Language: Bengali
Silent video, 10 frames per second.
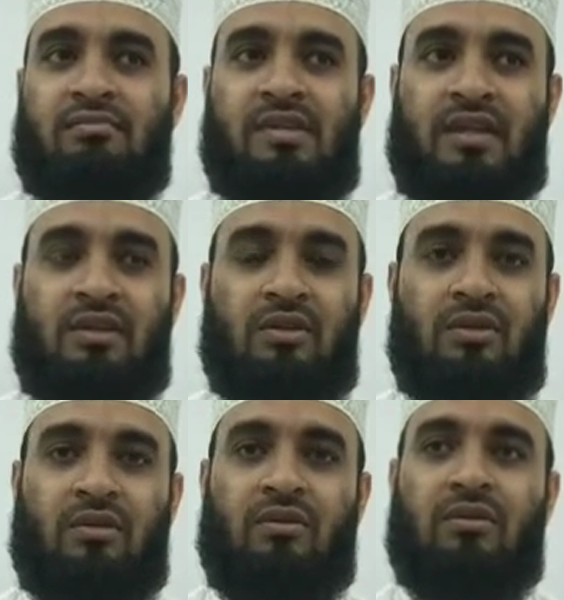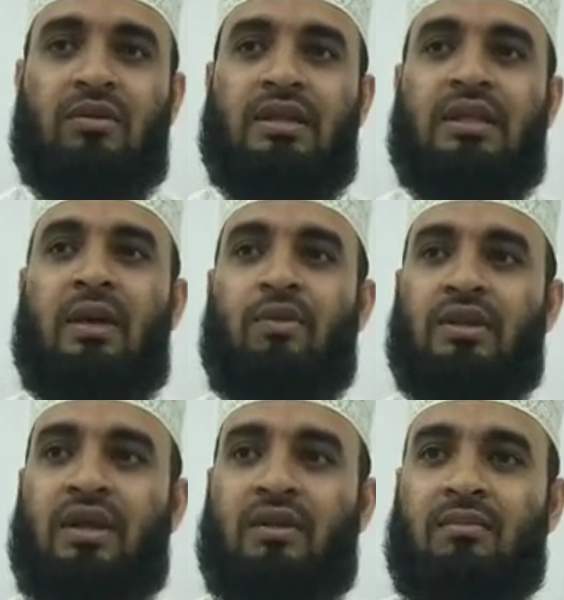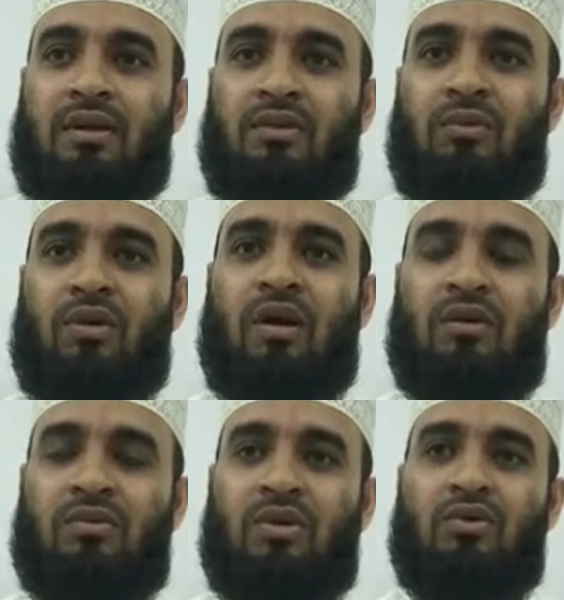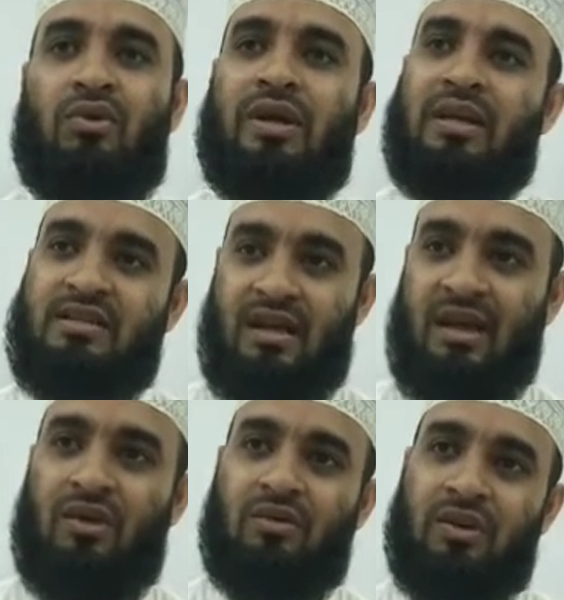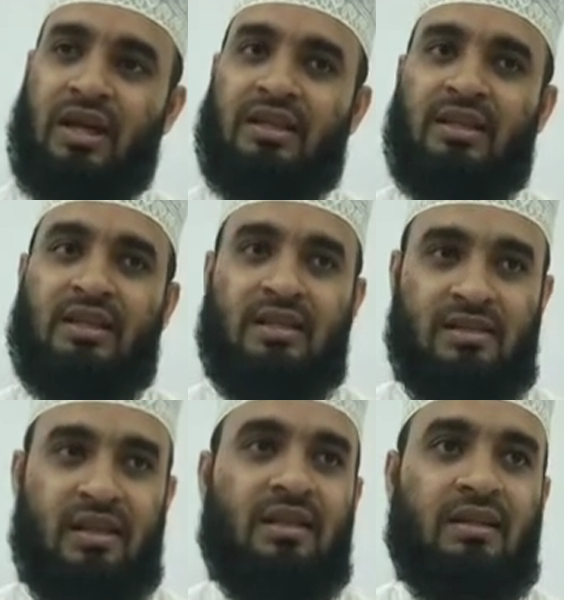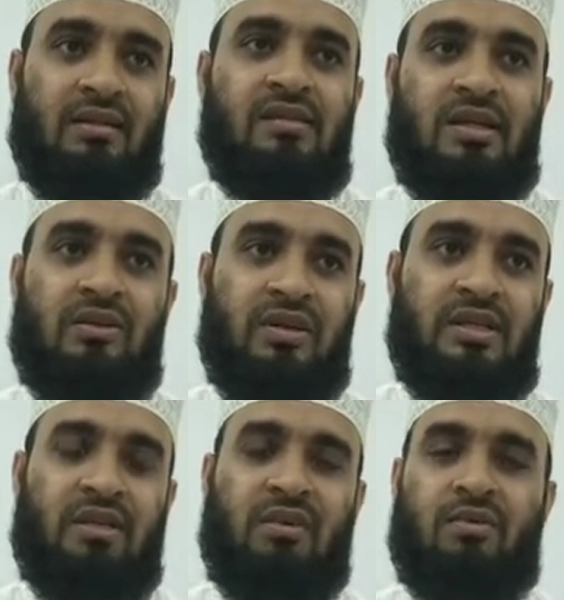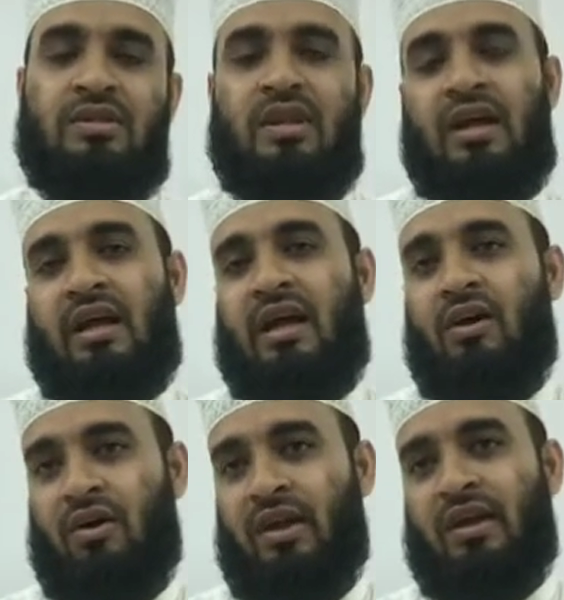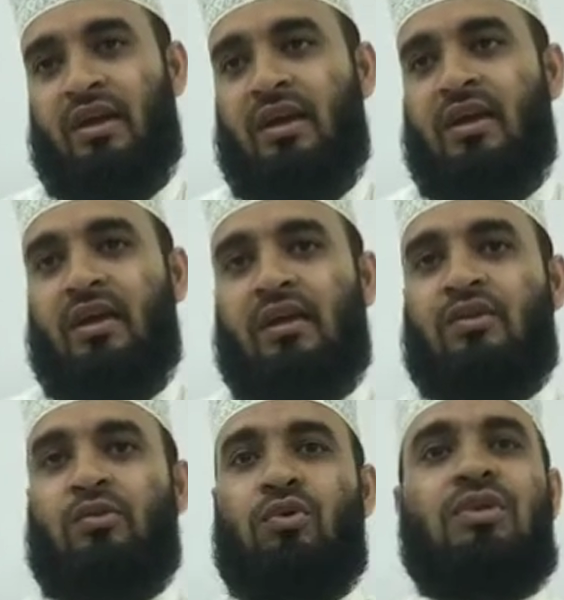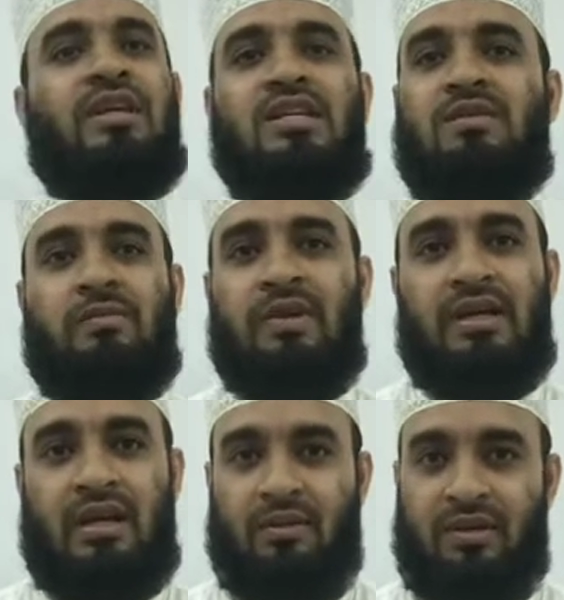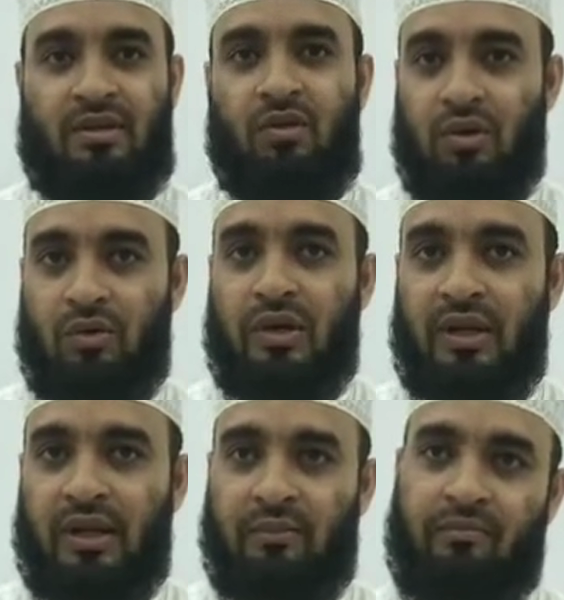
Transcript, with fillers: জাতীয় ঈদগাহ ময়দান বাইতুল মোকারম সহ দু একটা জায়গায় হয়তো নারীদের ঈদের সালাতের সিকিউরিটির সাথে ব্যবস্থা রাখা হয় কিন্তু পুরো দেশব্যাপী এটা আমাদের গড়ে ওঠেনি